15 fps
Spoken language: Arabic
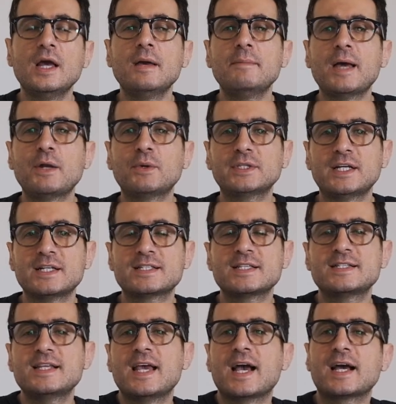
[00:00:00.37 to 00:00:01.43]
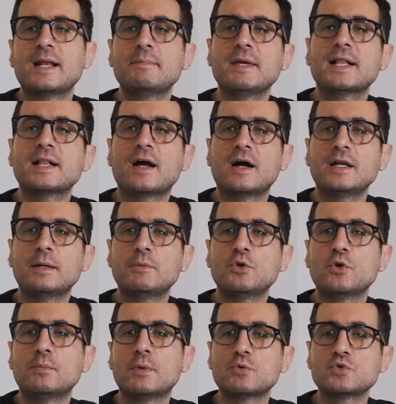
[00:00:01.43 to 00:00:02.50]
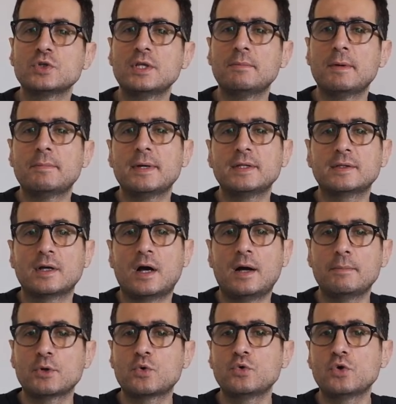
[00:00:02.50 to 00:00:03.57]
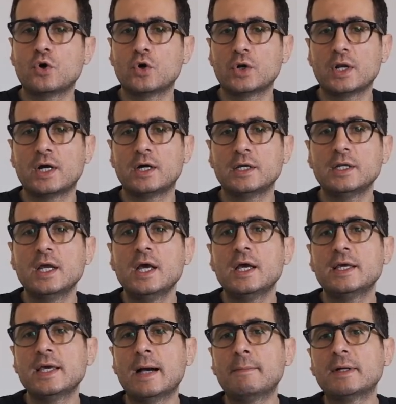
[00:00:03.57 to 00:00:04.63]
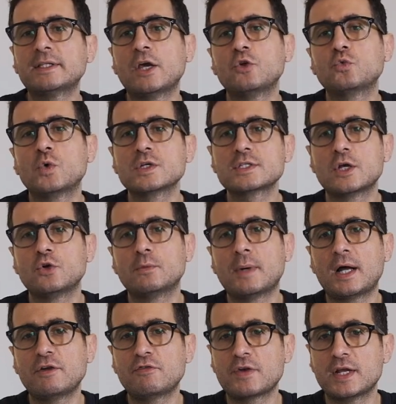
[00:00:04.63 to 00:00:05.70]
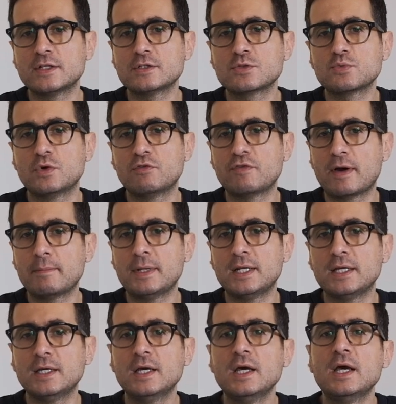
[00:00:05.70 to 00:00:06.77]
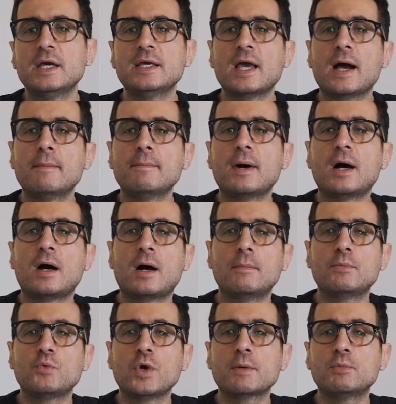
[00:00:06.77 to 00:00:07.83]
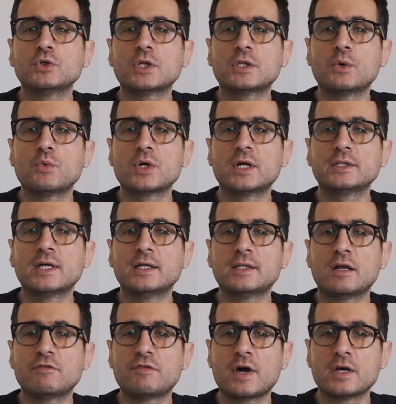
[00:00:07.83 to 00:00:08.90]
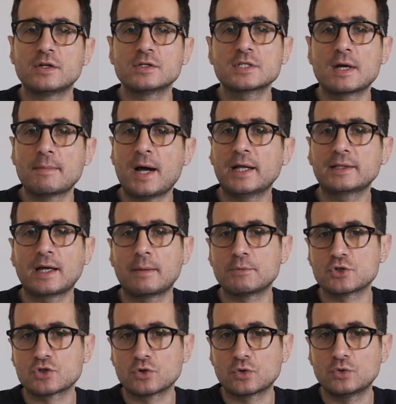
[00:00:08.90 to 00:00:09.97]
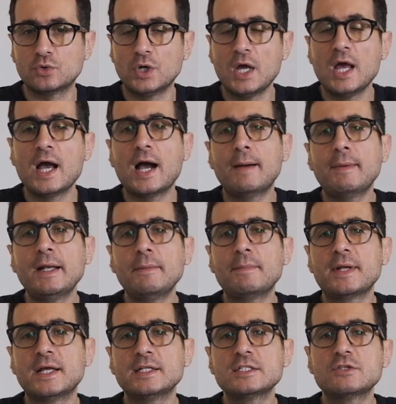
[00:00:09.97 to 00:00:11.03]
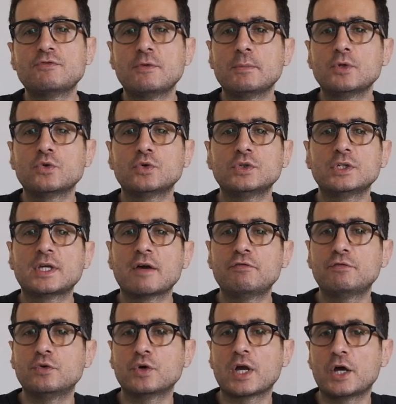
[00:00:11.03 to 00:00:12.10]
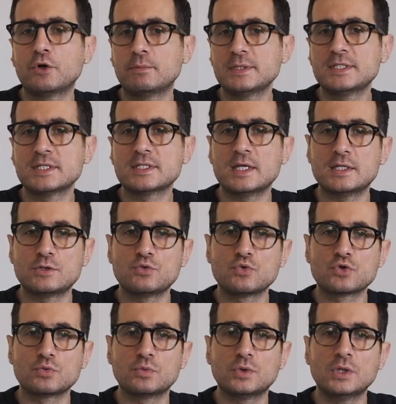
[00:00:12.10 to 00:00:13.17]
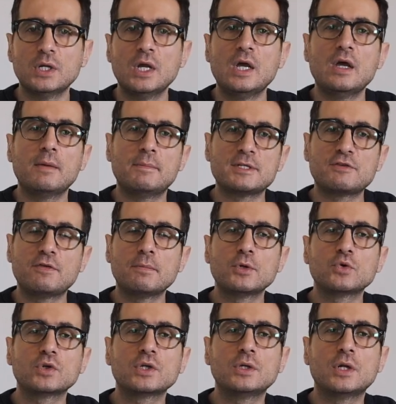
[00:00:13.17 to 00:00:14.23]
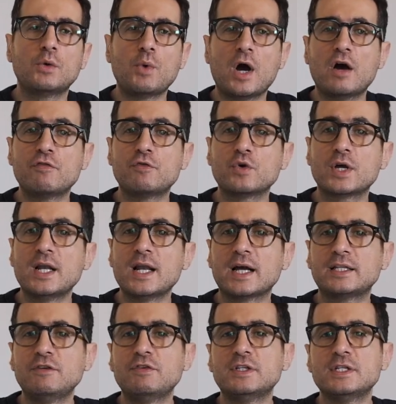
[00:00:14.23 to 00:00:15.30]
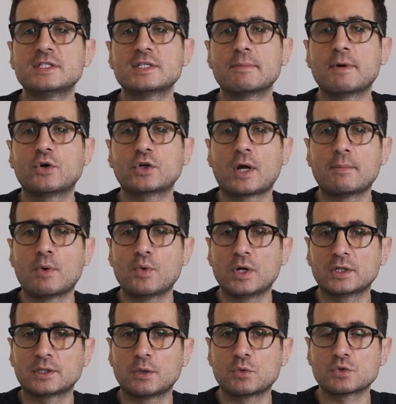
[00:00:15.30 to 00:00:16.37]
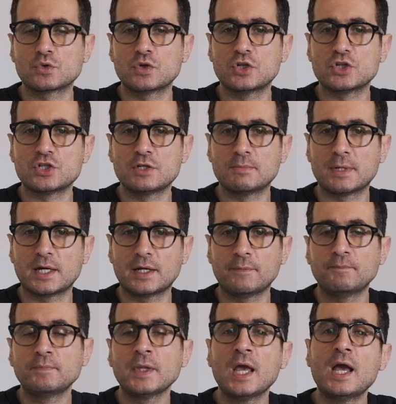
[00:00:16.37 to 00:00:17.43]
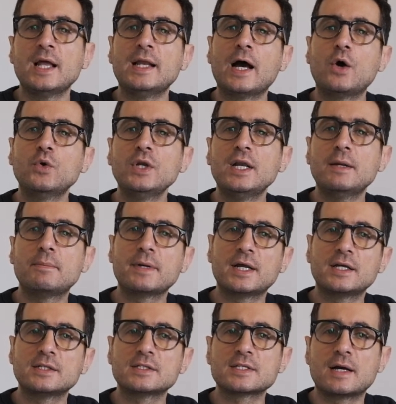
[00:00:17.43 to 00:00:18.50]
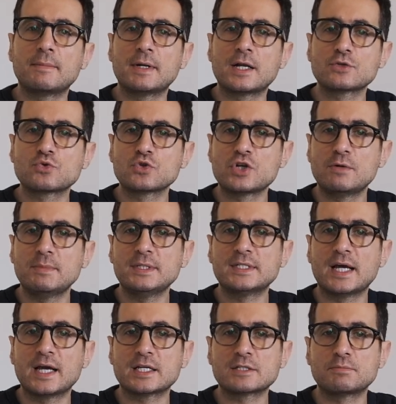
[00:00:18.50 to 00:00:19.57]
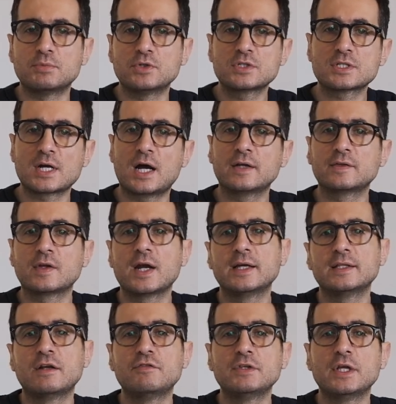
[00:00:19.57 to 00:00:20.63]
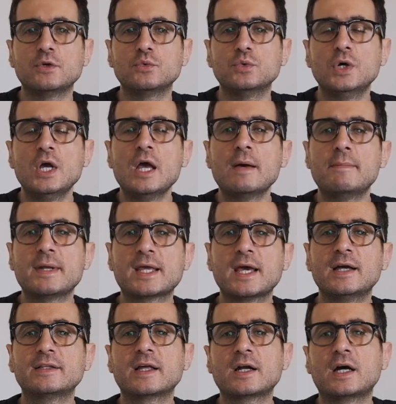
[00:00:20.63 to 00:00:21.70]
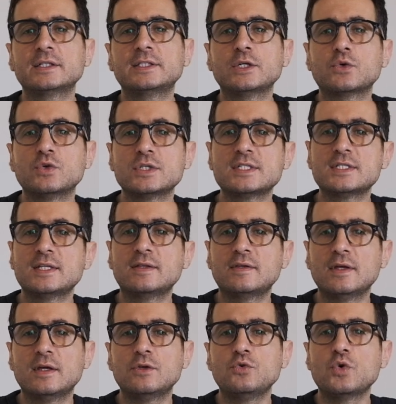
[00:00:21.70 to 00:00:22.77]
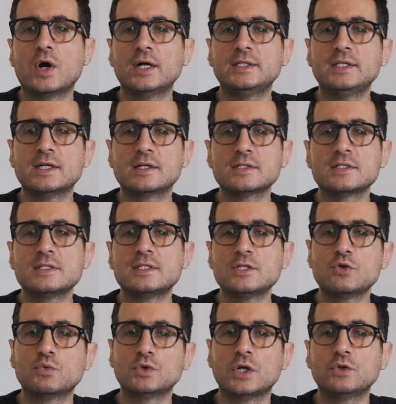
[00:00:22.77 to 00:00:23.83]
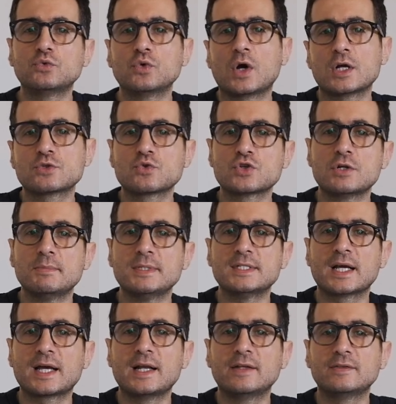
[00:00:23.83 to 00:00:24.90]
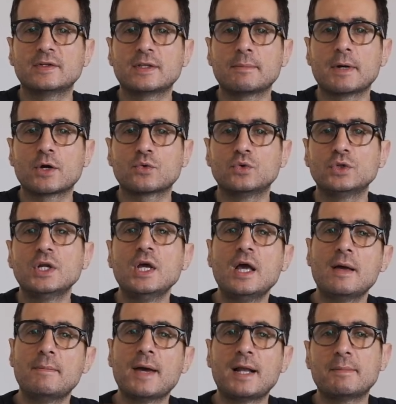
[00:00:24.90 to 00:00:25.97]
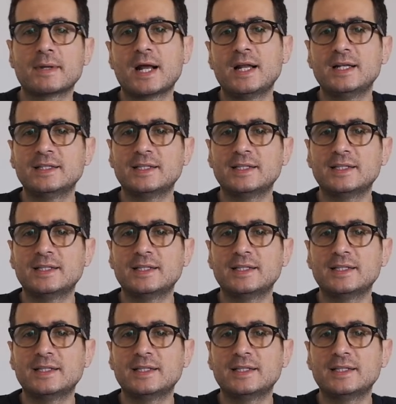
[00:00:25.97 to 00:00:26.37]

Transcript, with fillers: بهالوضع الاستثنائي اغلبيه العالم اليوم موجوده ببيتها عم بيكونوا اونلاين يا اما تيتواصلوا مع الفريندز والفاميلي يا اما عم بيواكبوا تطورات هيدا الفيروس اما حتى عم بيشتغلوا اما البراندز في منهم كفوا كانه بزنس از يوجوال بس في منهم وقفوا كل الاكتيفيتيز تبعهم على مواقع التواصل الاجتماعي لهول البراندز اما للسوشيال ميديا اكسبرتس رح احضر هيدا الفيديو بركي اقدر اعطيكم ستة نيو ايدياز تزيدوهم انتم على السوشيال ميديا كالندر تبعكم بهالمرحله